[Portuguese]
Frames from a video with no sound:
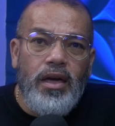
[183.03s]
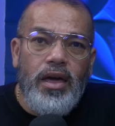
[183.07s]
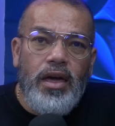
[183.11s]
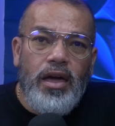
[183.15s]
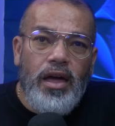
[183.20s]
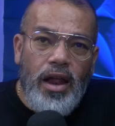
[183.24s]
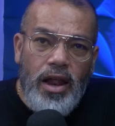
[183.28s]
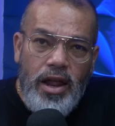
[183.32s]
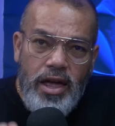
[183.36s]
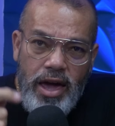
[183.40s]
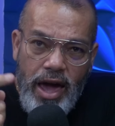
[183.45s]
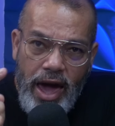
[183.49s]

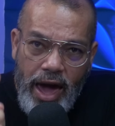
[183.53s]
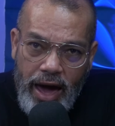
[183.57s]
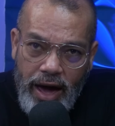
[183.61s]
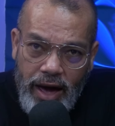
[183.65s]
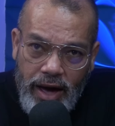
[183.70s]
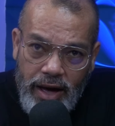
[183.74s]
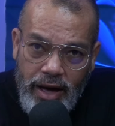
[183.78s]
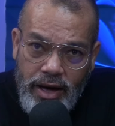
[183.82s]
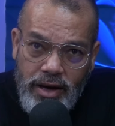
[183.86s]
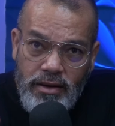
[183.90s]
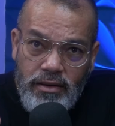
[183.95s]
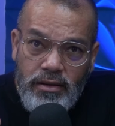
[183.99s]
Ele
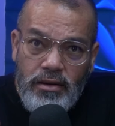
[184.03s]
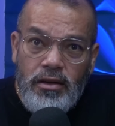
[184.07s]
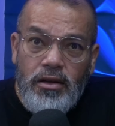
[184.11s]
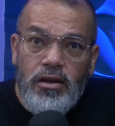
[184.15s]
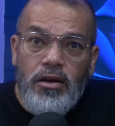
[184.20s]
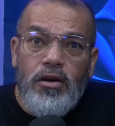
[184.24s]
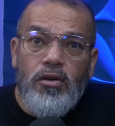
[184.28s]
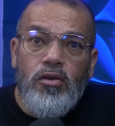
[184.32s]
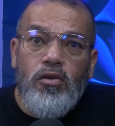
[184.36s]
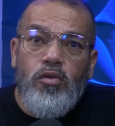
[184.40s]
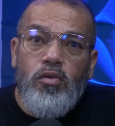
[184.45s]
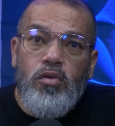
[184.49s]
erra
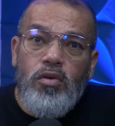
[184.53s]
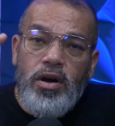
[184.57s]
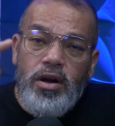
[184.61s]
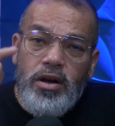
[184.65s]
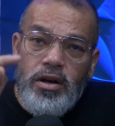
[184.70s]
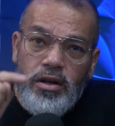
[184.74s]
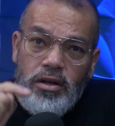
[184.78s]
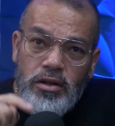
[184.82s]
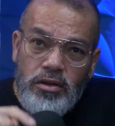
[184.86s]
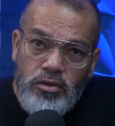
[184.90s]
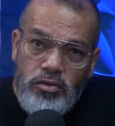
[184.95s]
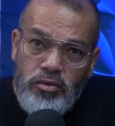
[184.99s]

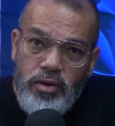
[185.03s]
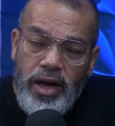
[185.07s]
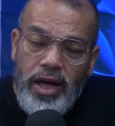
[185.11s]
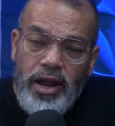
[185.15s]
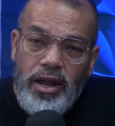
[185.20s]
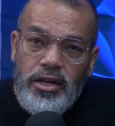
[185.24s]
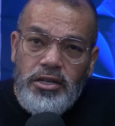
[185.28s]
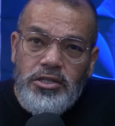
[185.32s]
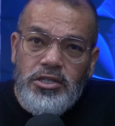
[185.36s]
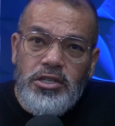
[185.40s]
quando ele